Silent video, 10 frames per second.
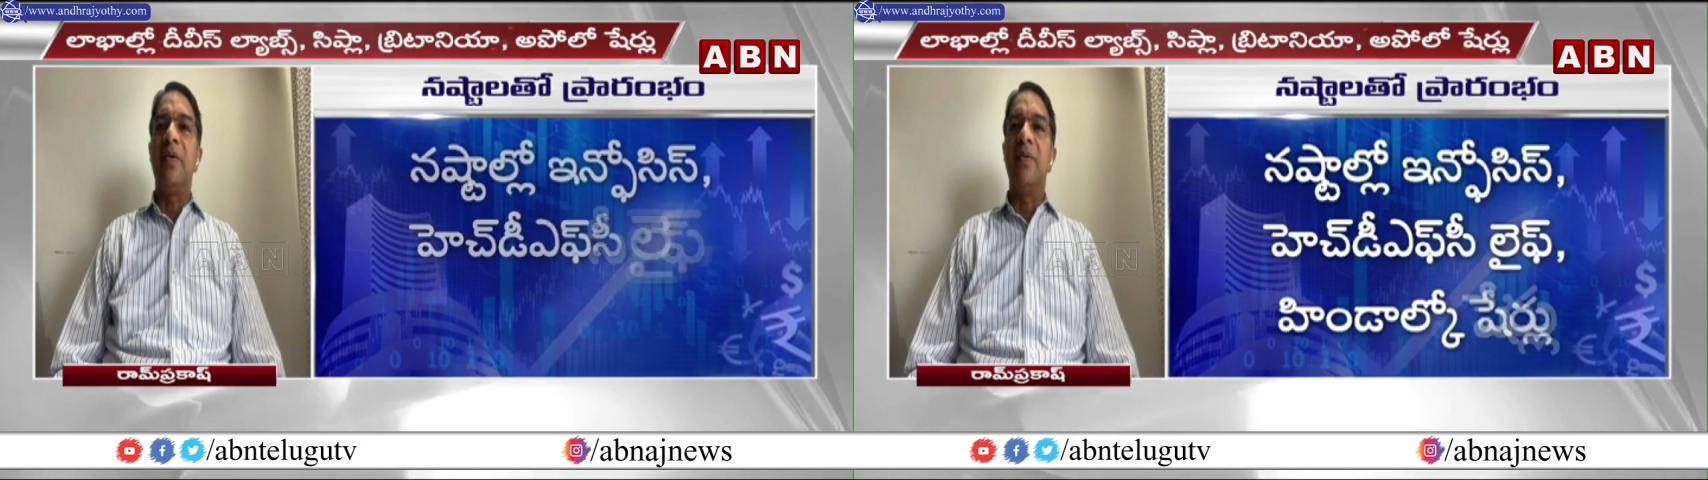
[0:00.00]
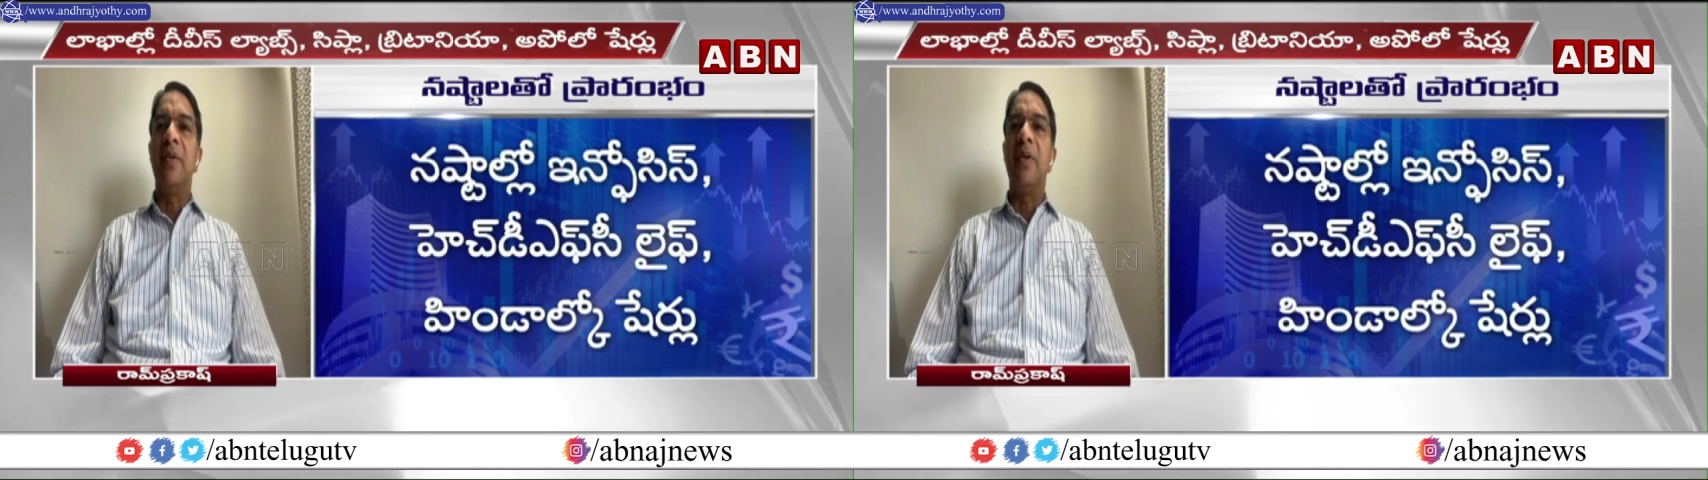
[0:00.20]

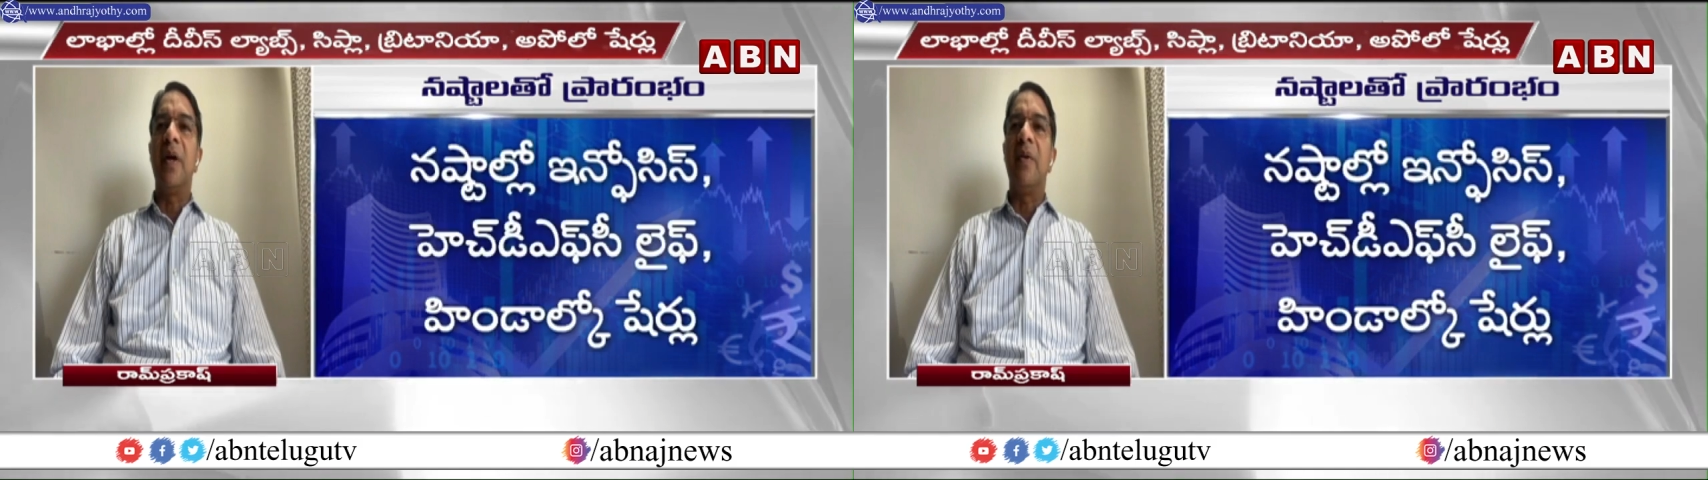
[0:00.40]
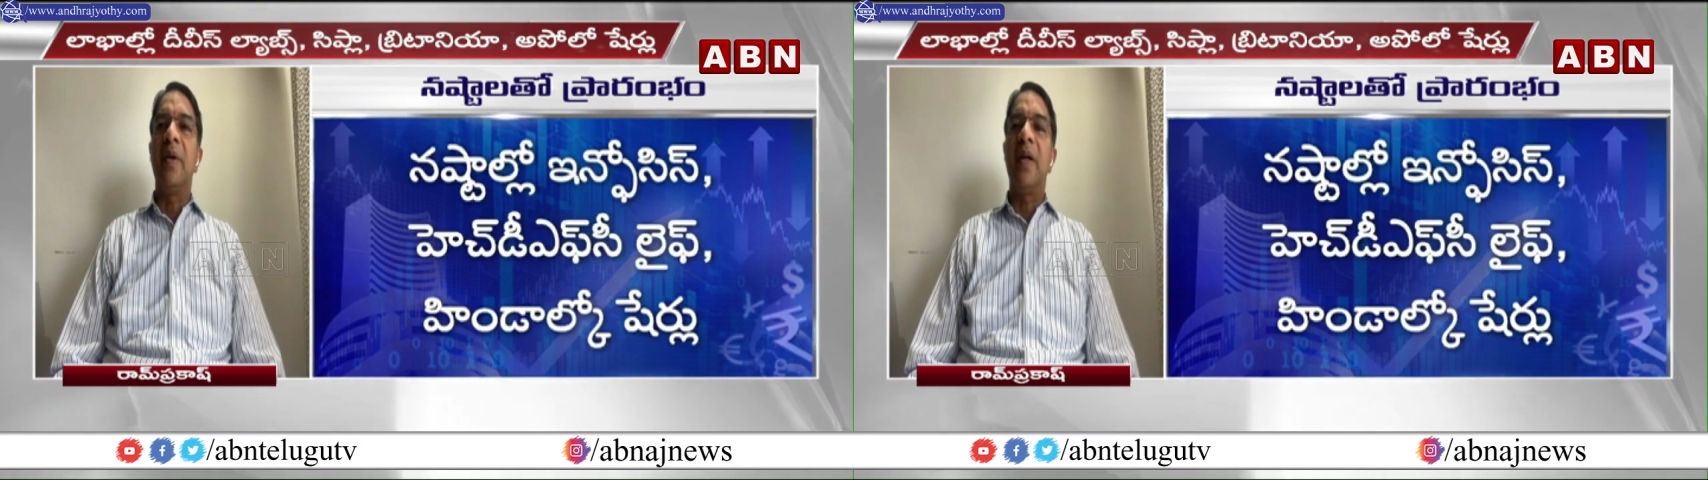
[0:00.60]
కూడా ఉంటుంది
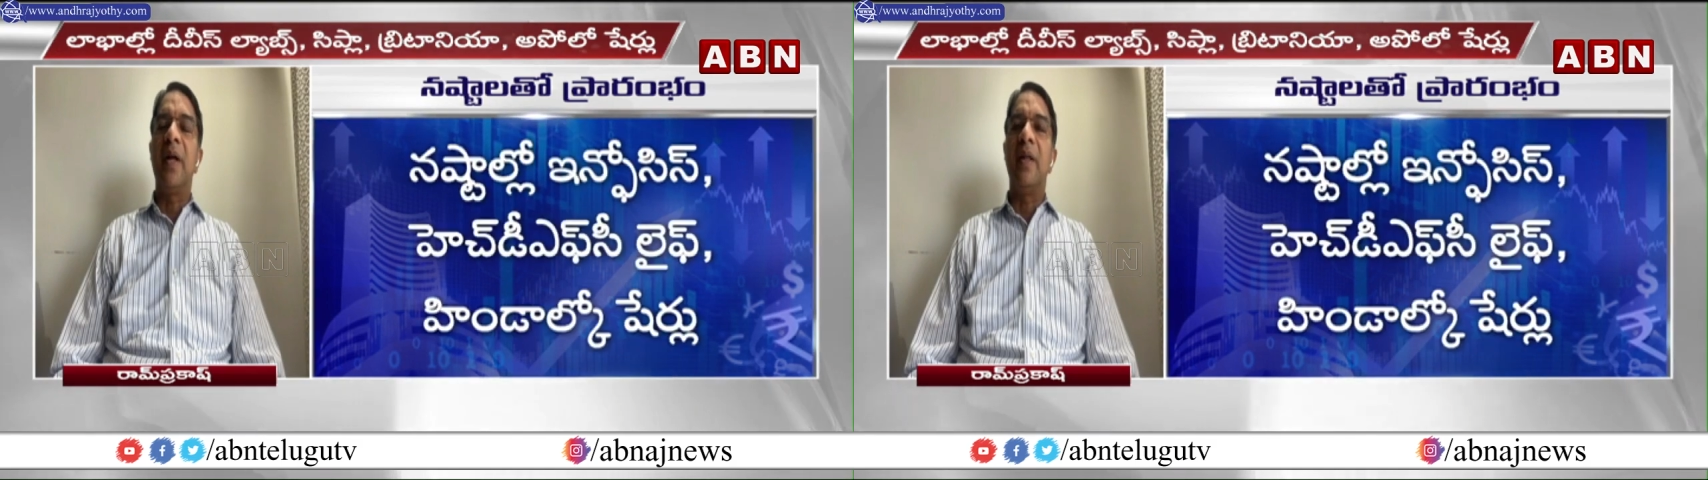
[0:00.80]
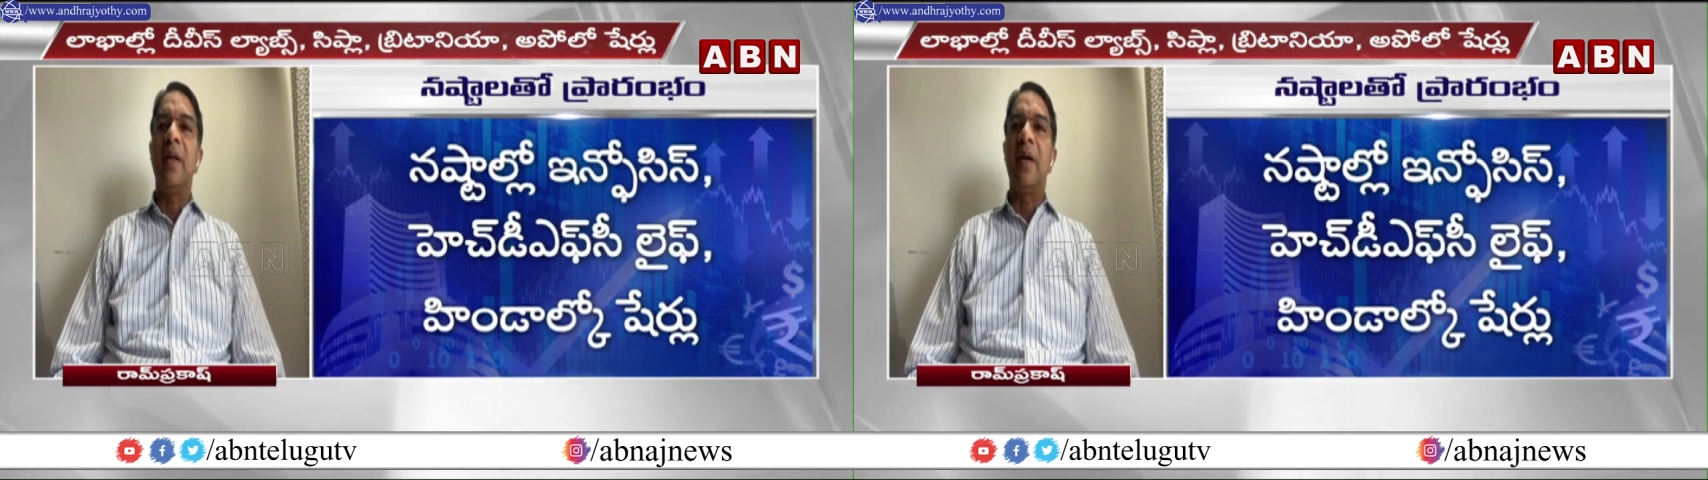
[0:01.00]
కాబట్టి
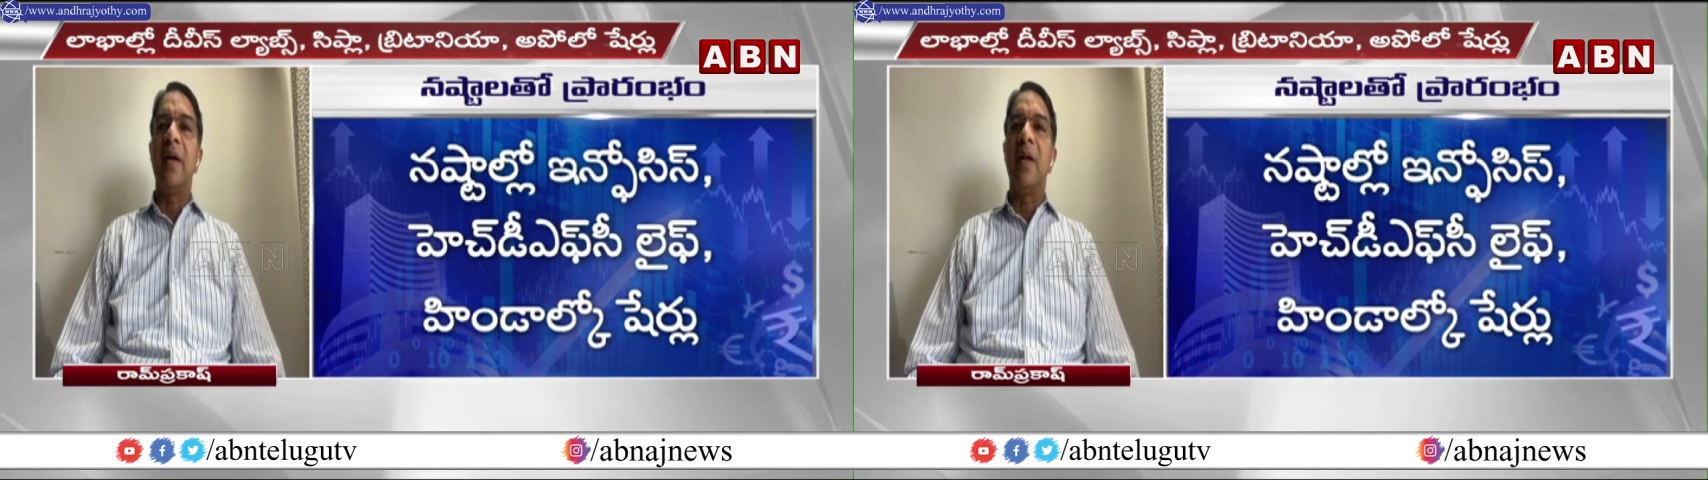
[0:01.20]
ఐ థింక్